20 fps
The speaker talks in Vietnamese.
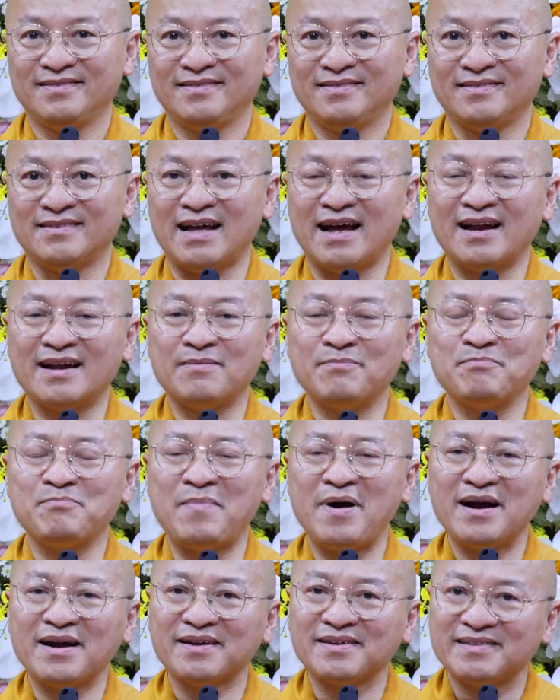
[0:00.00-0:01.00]
đã
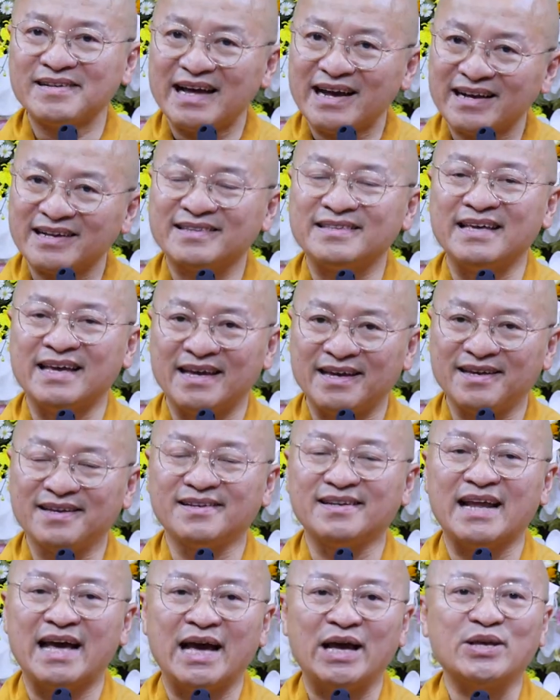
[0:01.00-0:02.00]
bất đắc dĩ
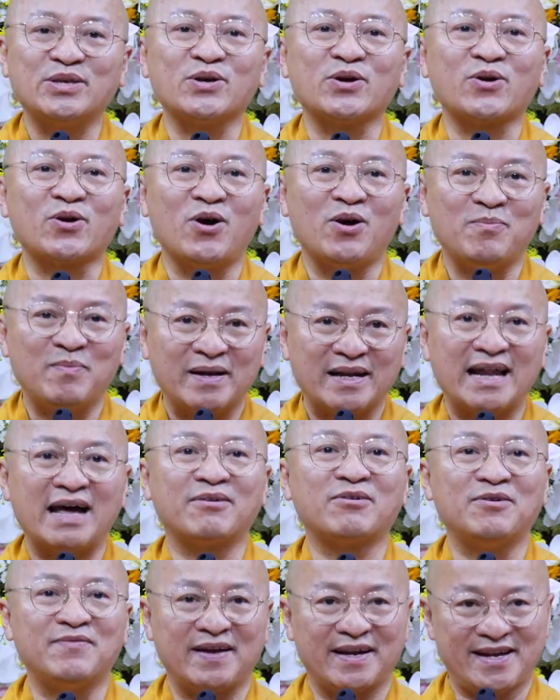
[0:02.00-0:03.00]
để cho con mình làm
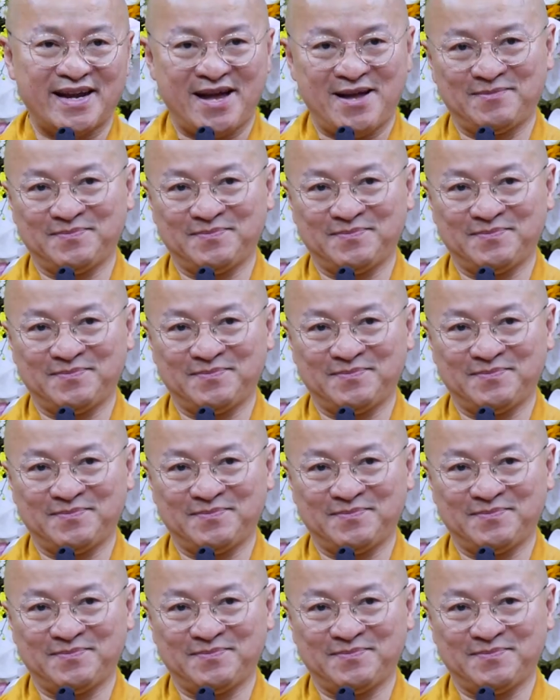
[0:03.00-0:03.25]
công việc đó.